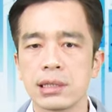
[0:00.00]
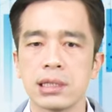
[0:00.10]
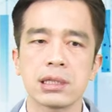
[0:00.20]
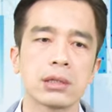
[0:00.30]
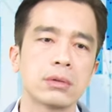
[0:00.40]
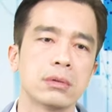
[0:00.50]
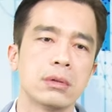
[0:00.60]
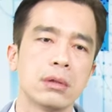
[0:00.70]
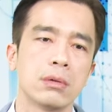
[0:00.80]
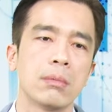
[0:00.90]
星期五
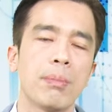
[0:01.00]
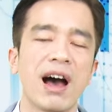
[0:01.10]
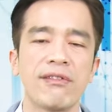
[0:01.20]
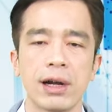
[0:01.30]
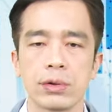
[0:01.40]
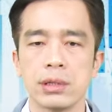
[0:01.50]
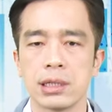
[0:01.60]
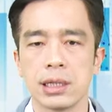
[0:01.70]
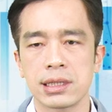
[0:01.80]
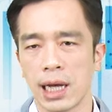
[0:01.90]
八方云
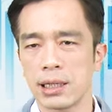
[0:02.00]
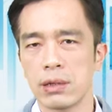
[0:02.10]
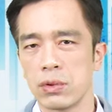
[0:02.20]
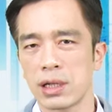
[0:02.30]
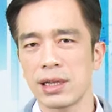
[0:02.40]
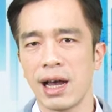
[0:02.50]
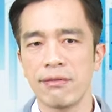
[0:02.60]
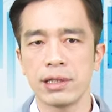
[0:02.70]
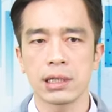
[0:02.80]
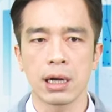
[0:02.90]
集涨一根，我跟大家
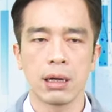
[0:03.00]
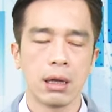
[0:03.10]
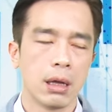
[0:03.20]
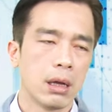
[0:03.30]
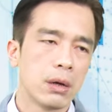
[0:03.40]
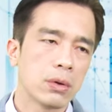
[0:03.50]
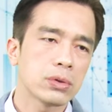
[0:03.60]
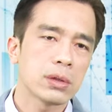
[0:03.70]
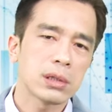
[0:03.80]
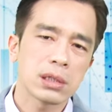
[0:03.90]
分享，我
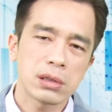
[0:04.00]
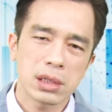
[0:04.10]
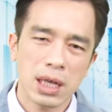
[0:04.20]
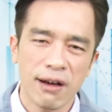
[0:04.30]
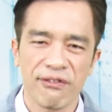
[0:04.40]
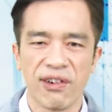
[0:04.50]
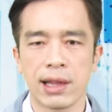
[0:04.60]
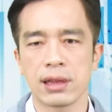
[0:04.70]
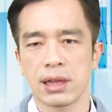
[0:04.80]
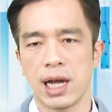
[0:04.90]
说这就是一个
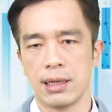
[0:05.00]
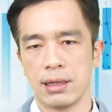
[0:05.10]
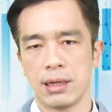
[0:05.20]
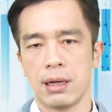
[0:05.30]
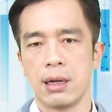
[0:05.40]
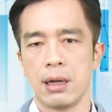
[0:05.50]
反弹啊，